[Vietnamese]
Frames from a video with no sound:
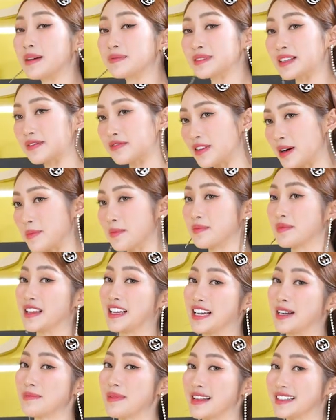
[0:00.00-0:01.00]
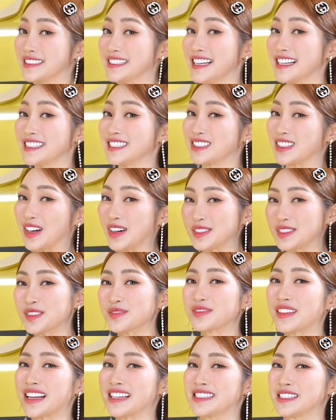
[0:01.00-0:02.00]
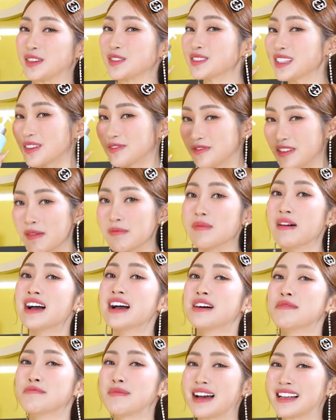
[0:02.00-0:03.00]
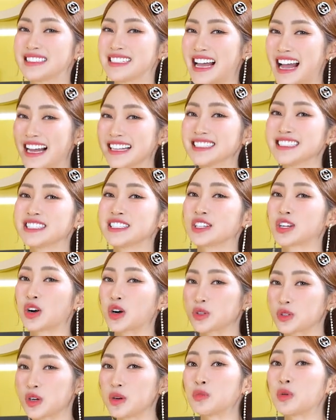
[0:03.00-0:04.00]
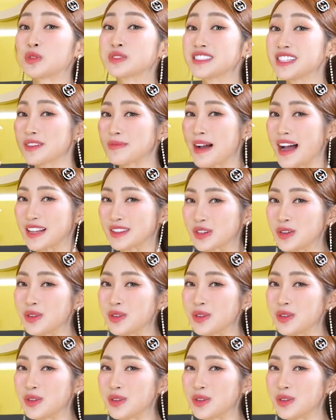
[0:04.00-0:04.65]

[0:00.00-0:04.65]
năm sản phẩm thì các bạn sẽ có trong tay sáu sản phẩm mà giá chỉ còn có bốn triệu ba